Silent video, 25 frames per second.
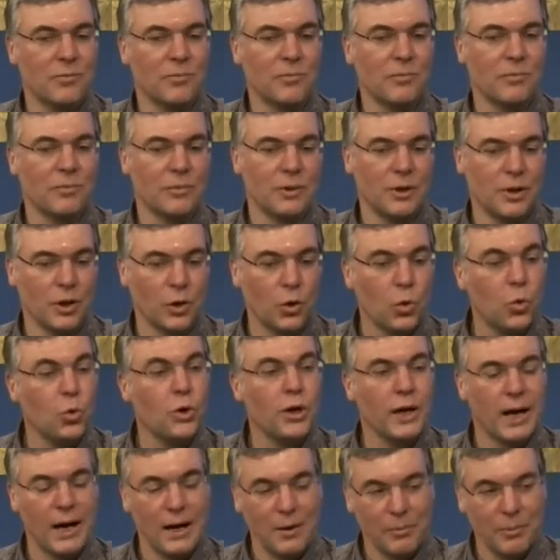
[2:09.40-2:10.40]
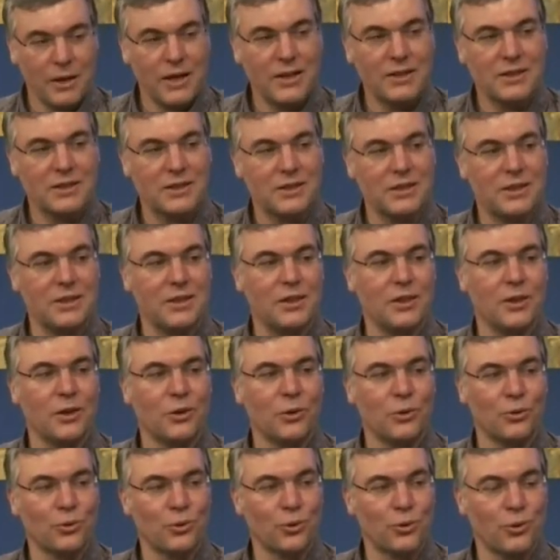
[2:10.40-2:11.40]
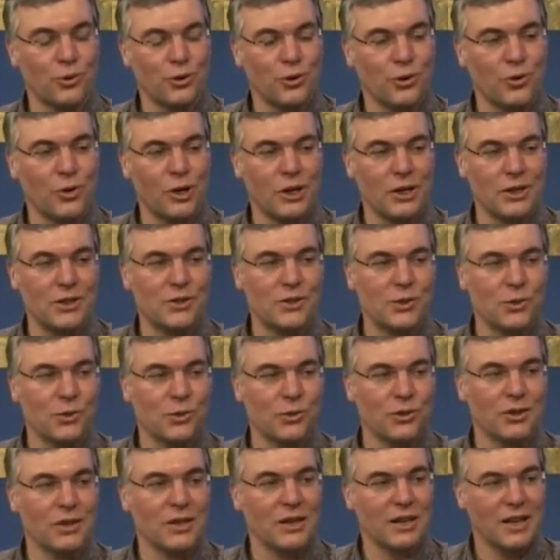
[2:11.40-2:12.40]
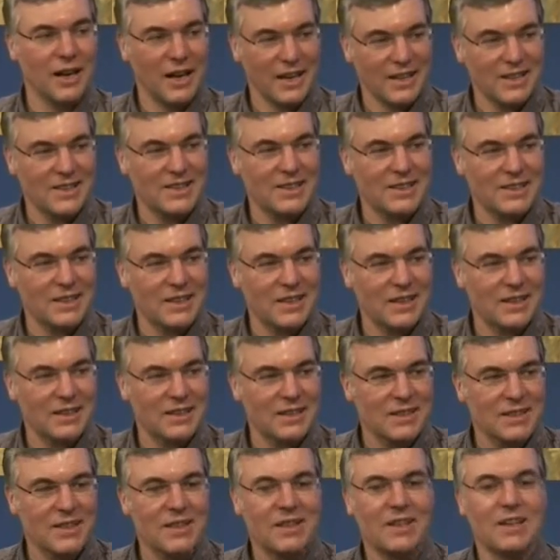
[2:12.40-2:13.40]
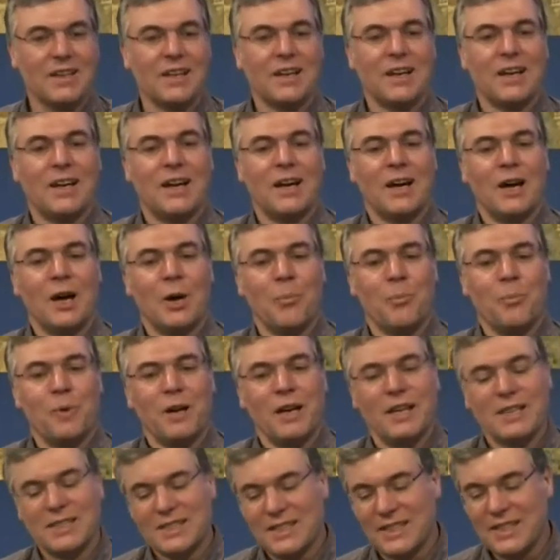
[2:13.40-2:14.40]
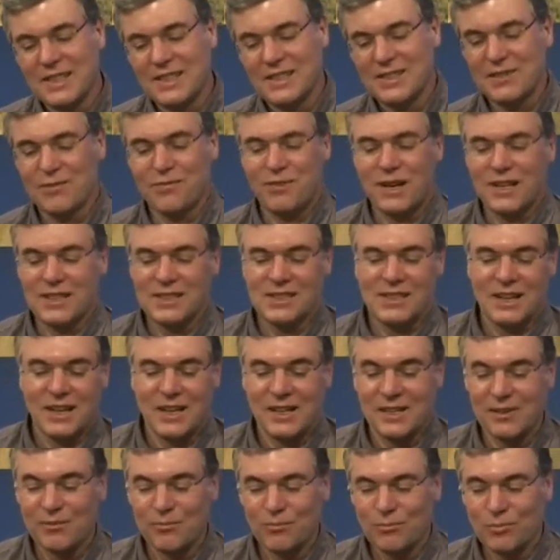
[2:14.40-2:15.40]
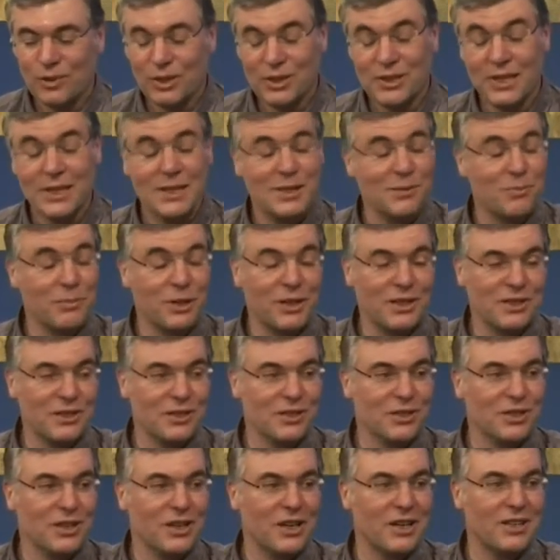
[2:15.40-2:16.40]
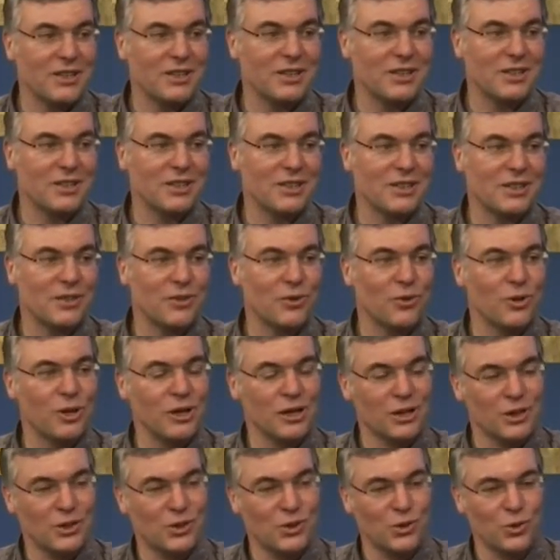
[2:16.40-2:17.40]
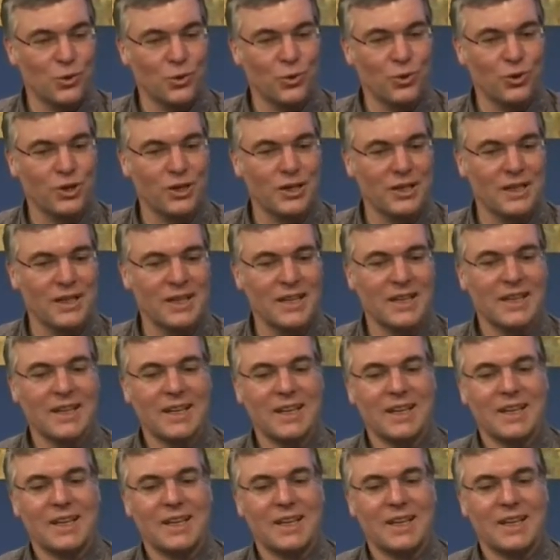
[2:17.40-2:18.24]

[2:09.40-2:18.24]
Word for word: ähm, eine gute Arbeit, die die rot-grüne Koalition geleistet hat. Ähm, es ist fast eine Gesetzmäßigkeit, dass in Koalitionen